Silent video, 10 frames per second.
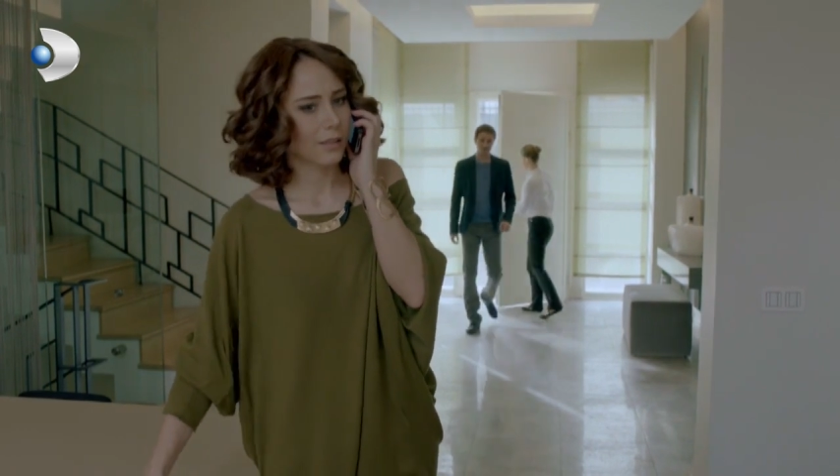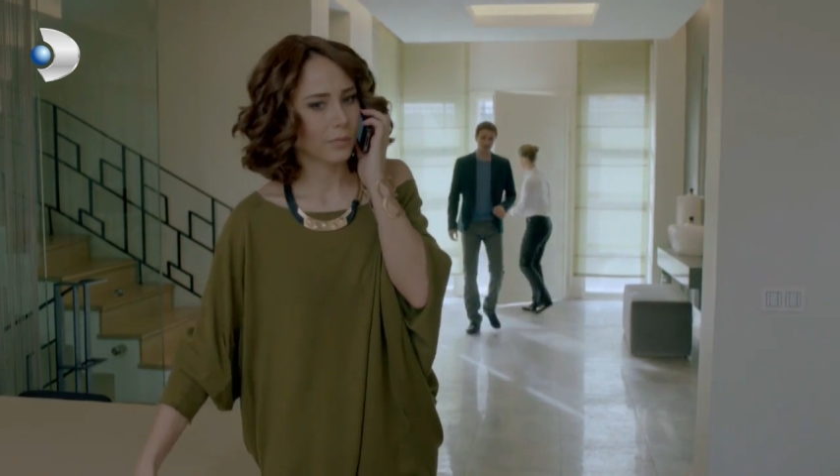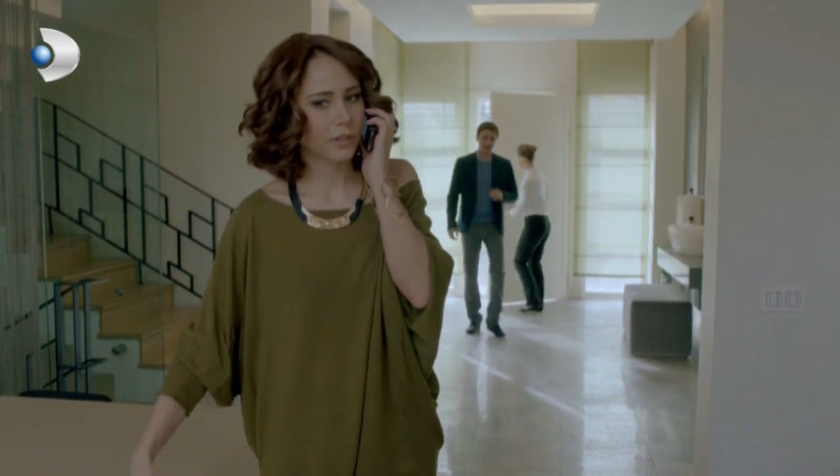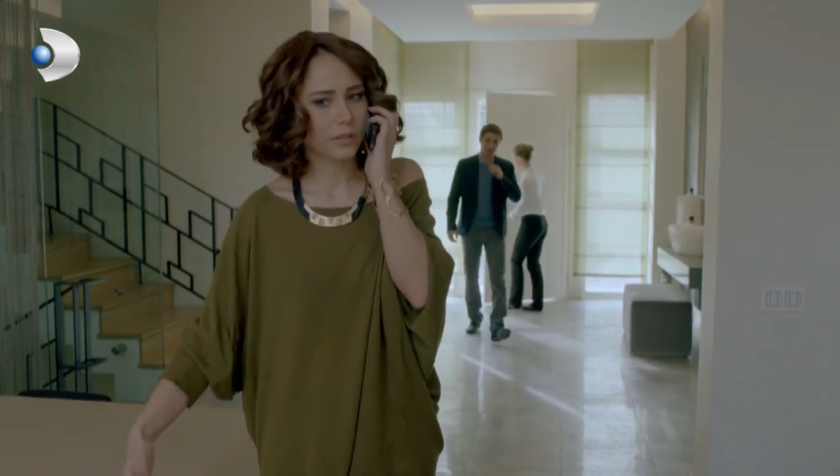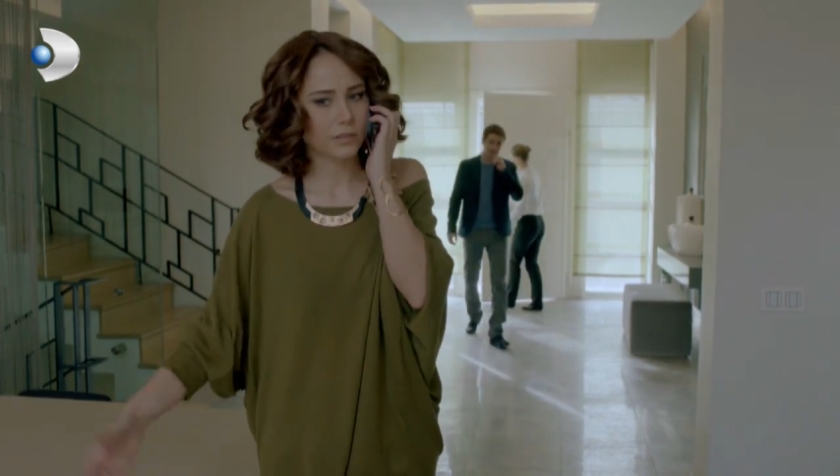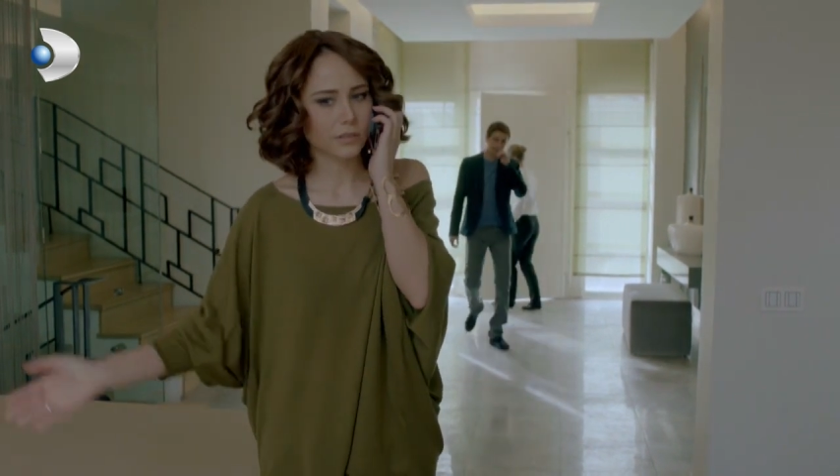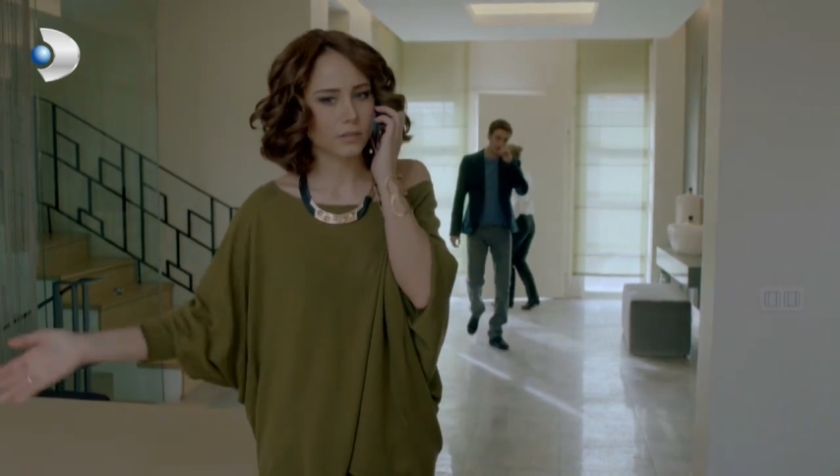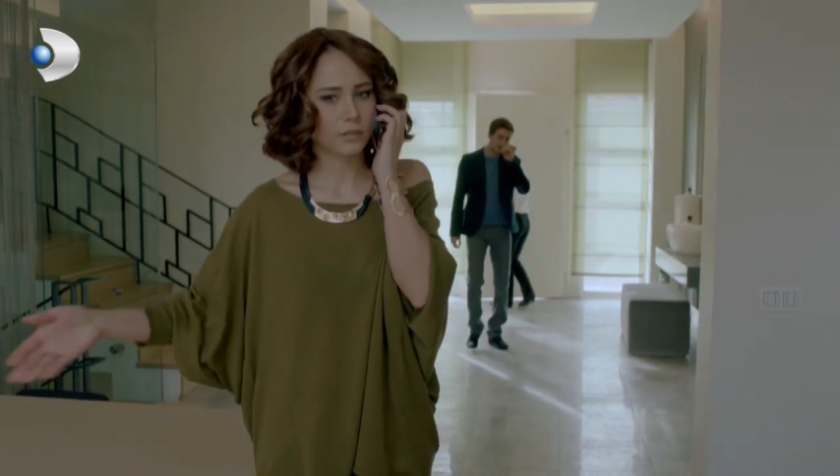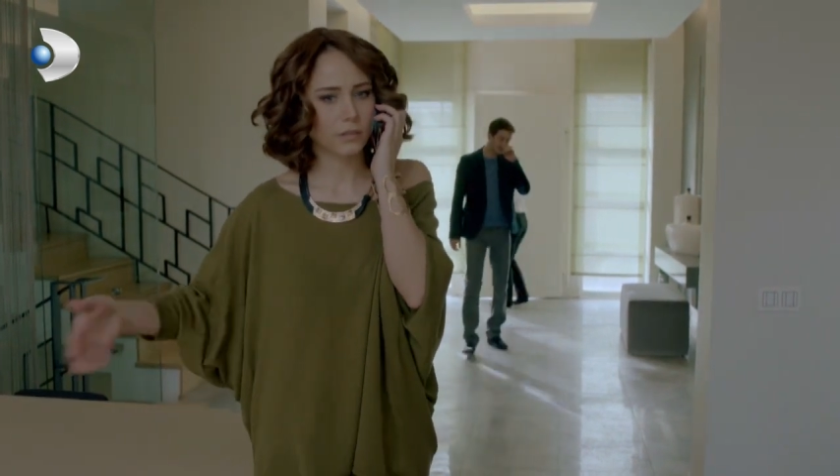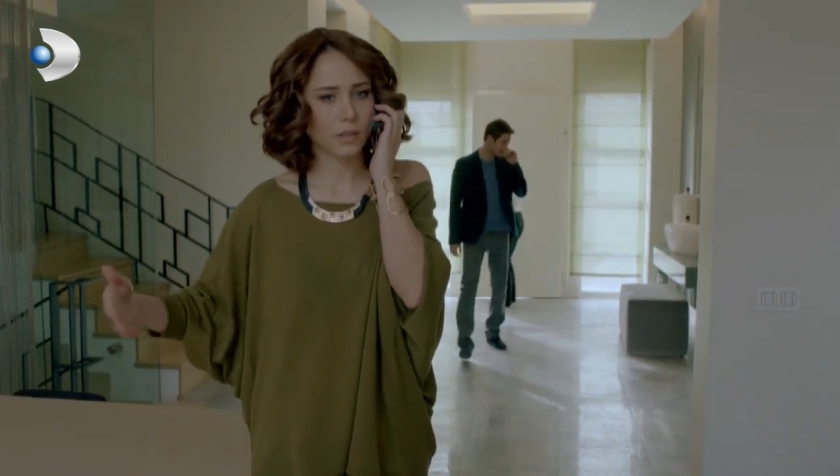Ama
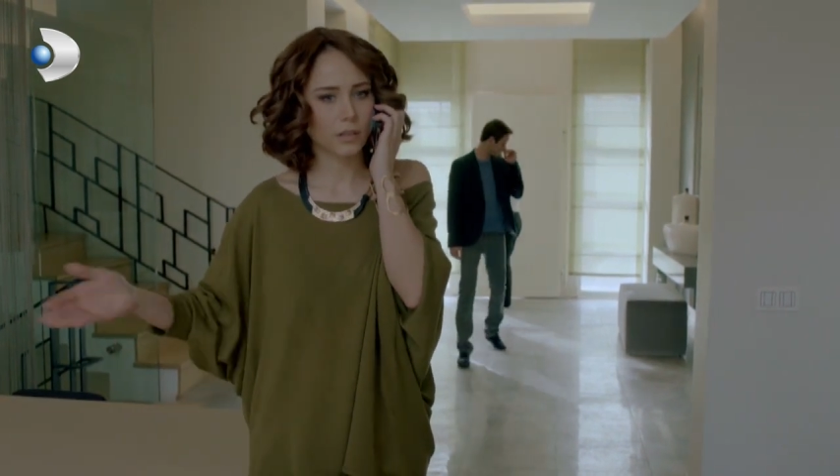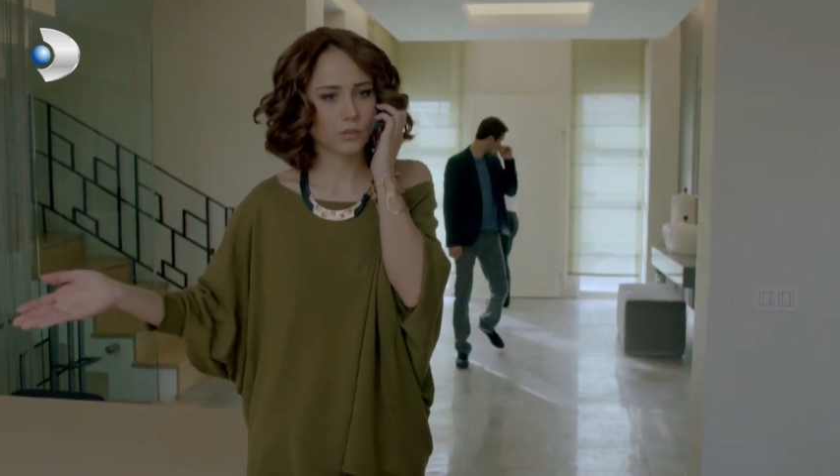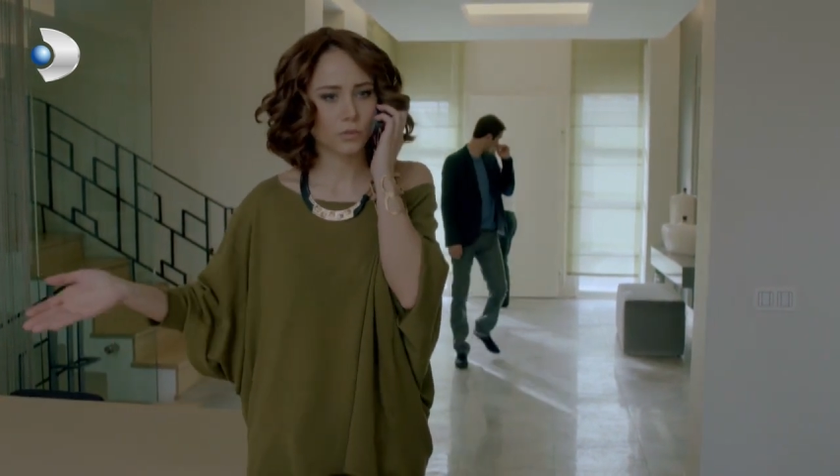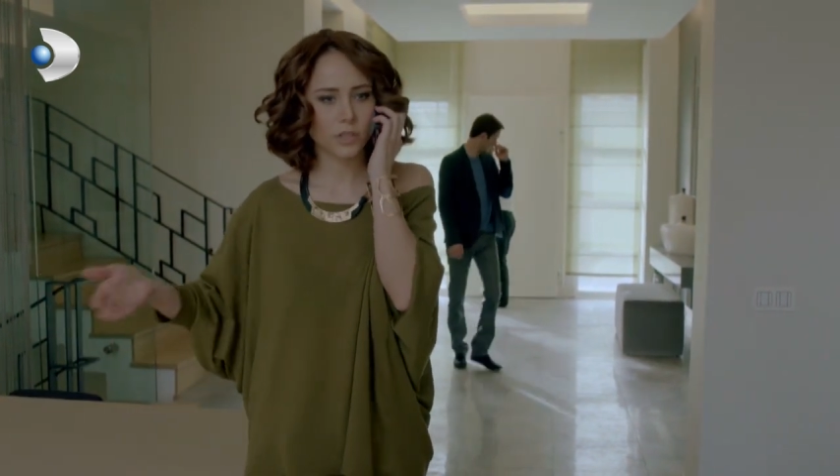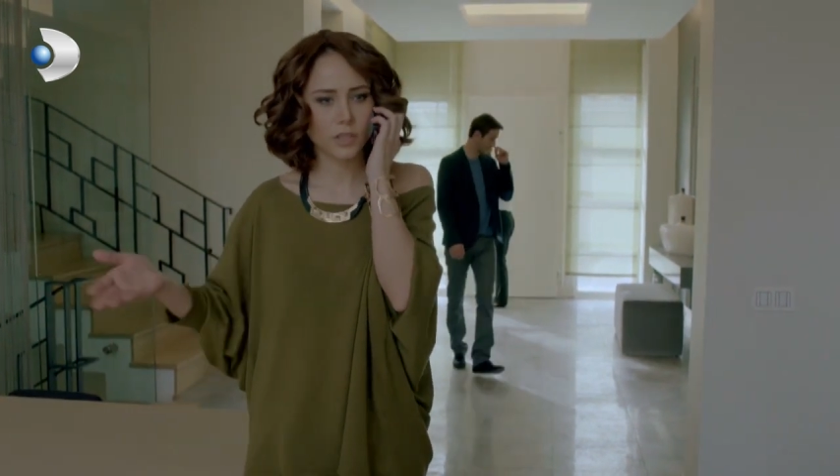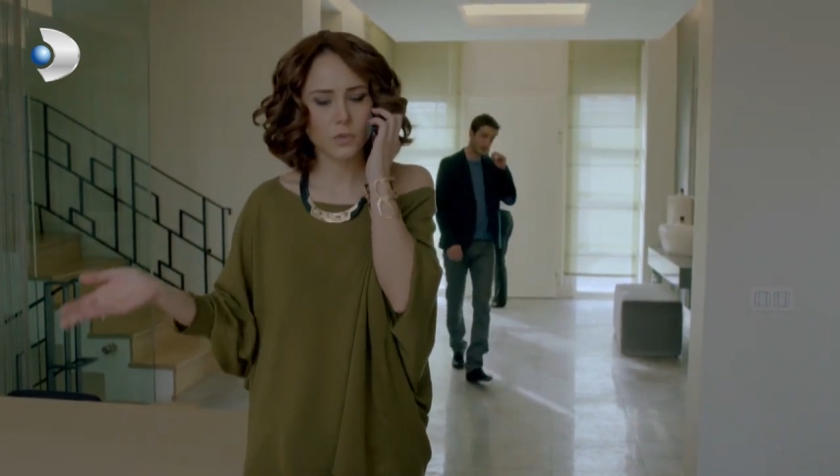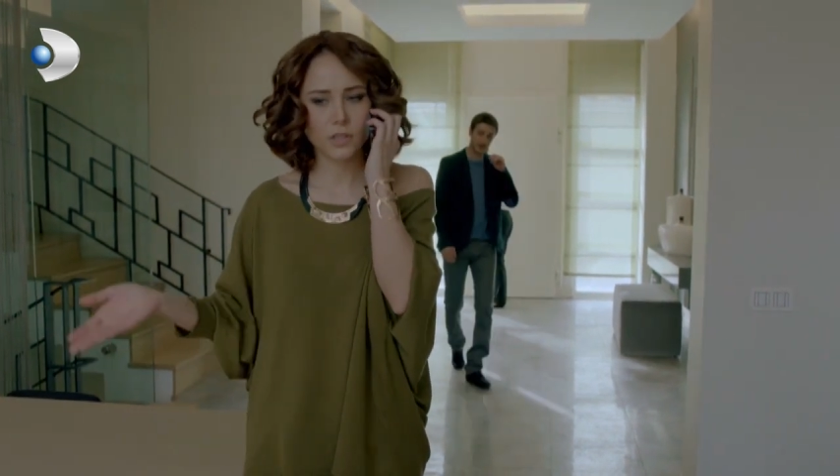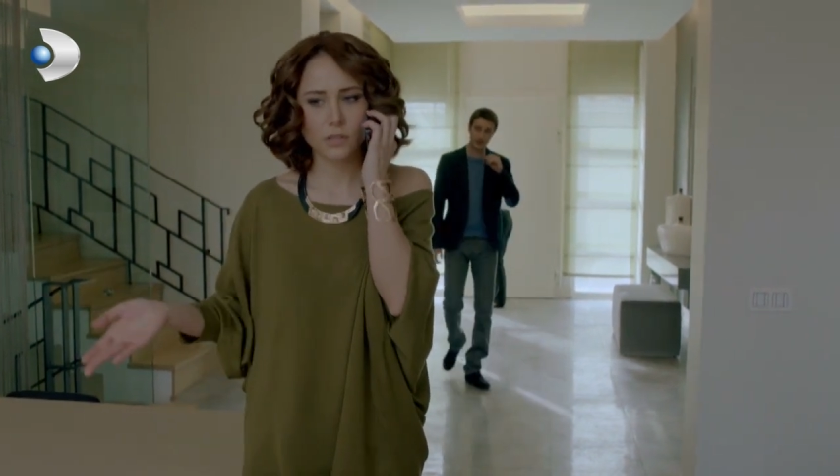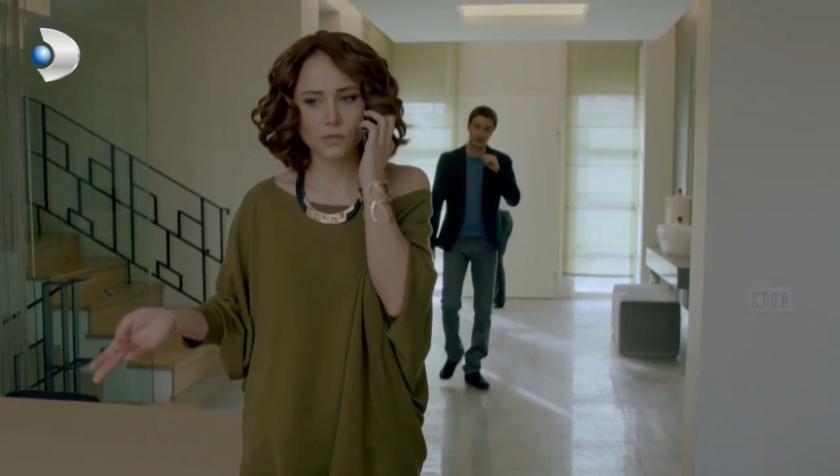Narin öyle hiçbir şey